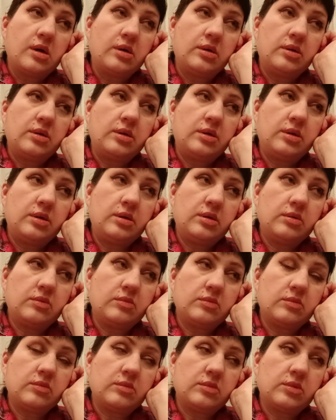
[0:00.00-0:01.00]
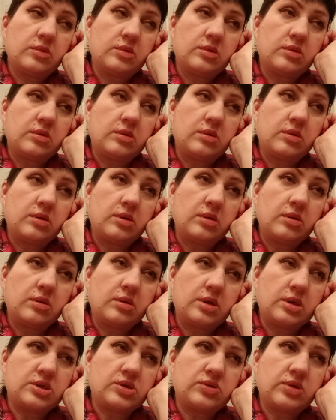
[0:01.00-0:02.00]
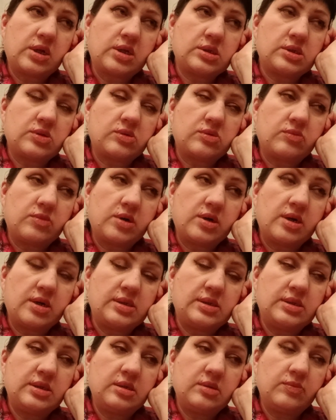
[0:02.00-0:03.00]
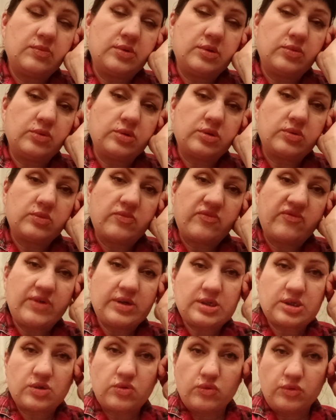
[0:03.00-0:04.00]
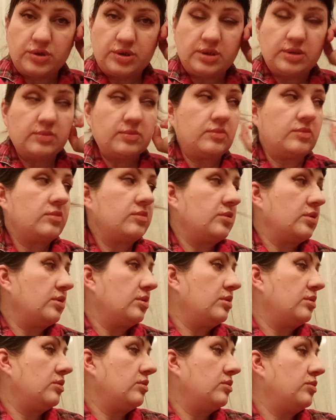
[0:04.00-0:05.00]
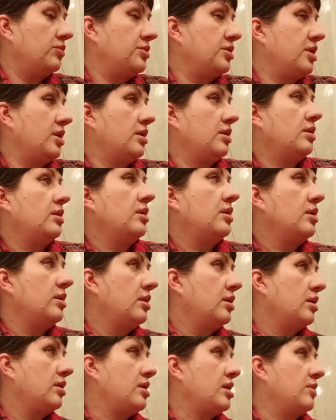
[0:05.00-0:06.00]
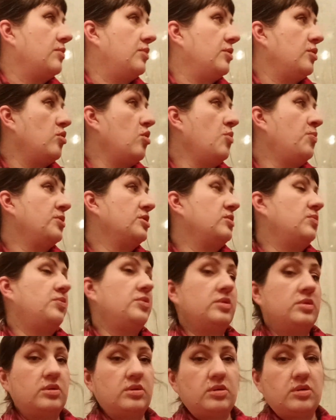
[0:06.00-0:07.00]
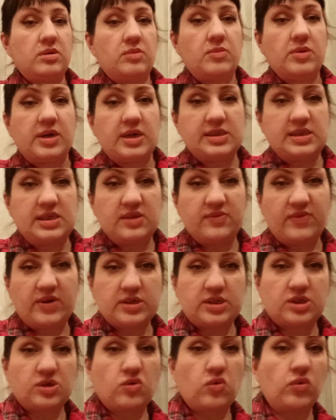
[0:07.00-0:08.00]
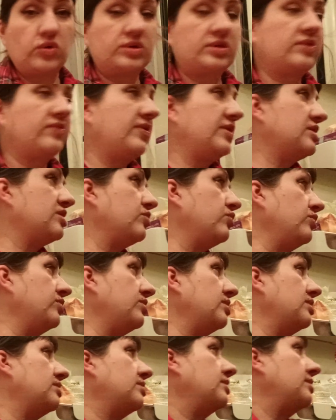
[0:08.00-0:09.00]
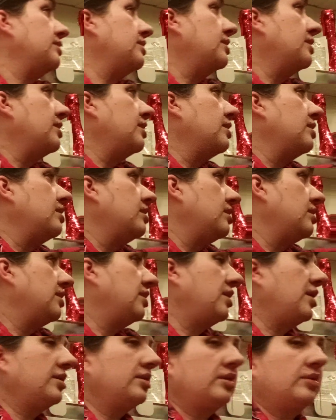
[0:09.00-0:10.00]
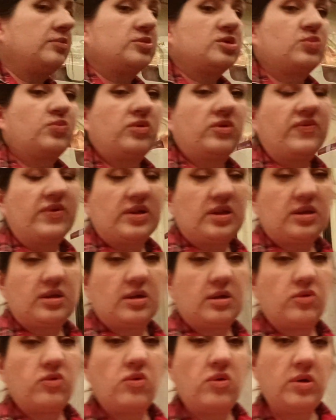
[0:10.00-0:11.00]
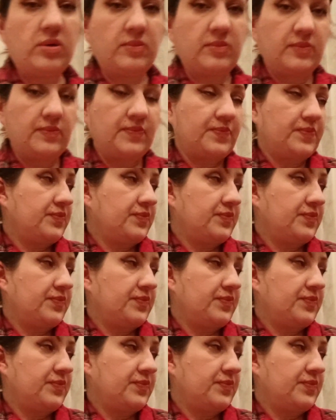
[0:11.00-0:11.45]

и э, государственный магазин был вот в Восходе. Э, у меня как бы опыт был э, магазин Восход. Восход это рядом с бульвар Героем.